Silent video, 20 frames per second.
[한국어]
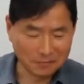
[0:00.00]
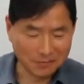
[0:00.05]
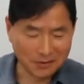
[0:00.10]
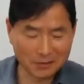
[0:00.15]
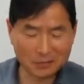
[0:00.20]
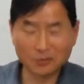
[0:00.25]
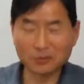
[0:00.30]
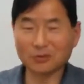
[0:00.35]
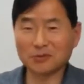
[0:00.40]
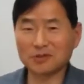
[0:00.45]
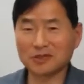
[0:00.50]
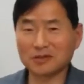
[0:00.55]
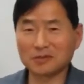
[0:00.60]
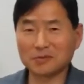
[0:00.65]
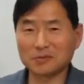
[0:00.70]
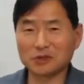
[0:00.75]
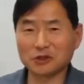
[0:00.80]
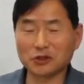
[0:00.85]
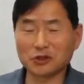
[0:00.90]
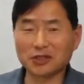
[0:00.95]
007에
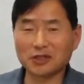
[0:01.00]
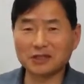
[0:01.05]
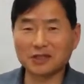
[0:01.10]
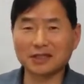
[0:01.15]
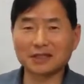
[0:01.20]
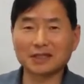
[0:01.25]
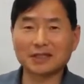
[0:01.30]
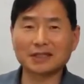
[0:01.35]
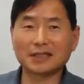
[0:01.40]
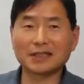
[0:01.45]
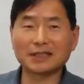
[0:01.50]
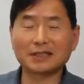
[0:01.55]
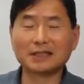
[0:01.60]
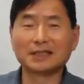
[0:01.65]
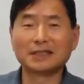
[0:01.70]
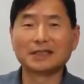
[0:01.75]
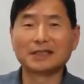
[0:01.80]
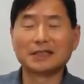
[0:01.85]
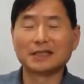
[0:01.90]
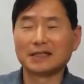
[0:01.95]
보면 스키 타다가
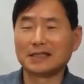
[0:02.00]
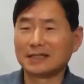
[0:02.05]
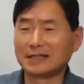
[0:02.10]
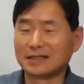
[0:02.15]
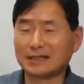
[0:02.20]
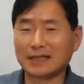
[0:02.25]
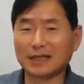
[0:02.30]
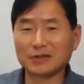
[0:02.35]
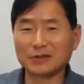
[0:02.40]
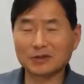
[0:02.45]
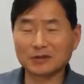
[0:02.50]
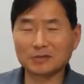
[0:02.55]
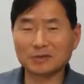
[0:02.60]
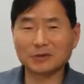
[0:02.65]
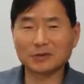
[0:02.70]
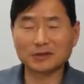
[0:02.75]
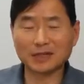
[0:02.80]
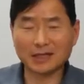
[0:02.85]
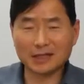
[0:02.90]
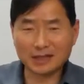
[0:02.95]
나중에
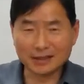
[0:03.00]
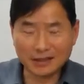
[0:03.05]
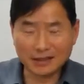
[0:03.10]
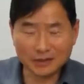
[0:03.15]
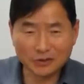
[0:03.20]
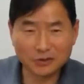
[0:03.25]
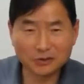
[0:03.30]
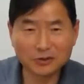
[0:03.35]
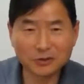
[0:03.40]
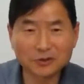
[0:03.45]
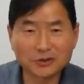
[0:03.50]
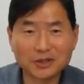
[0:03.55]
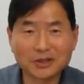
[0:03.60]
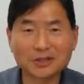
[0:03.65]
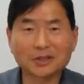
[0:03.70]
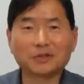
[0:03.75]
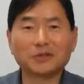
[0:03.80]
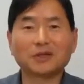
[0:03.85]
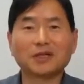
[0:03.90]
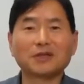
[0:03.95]
뭐 낙하산으로
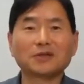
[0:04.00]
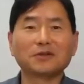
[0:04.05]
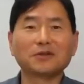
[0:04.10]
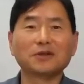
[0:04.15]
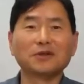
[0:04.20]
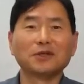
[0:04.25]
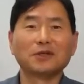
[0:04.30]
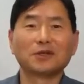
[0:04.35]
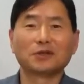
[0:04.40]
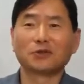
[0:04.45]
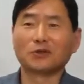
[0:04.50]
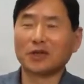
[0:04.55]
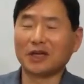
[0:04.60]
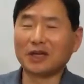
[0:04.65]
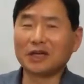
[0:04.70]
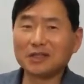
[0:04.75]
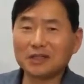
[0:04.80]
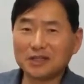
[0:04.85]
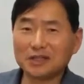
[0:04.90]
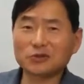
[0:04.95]
뛰어내리기도 하고 또
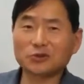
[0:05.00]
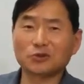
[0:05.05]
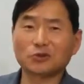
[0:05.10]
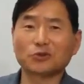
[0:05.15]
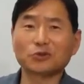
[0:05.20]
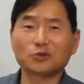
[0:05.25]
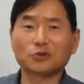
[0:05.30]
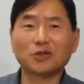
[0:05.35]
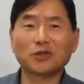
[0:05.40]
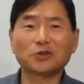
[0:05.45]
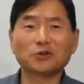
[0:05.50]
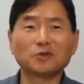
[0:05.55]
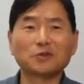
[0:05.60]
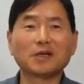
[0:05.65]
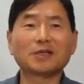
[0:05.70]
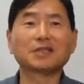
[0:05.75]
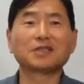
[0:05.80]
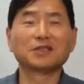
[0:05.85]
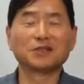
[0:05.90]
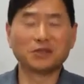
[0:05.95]
헬기 조정도 하고 막
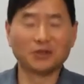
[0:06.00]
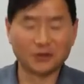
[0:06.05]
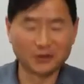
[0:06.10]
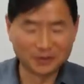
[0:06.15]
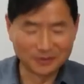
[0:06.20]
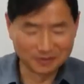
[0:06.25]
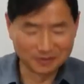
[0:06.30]
그러죠.